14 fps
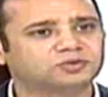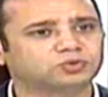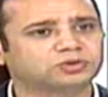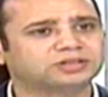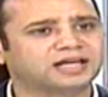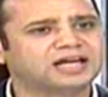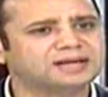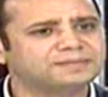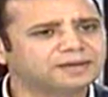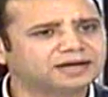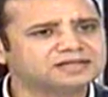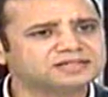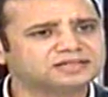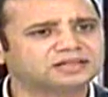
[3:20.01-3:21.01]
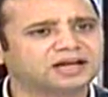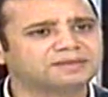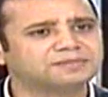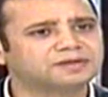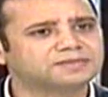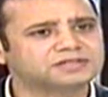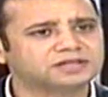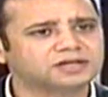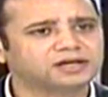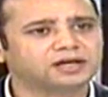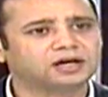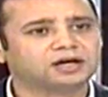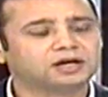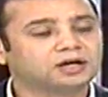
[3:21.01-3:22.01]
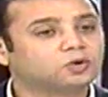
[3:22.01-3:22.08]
اعتقالات واتهام اجهزه صحيح الامن المصريه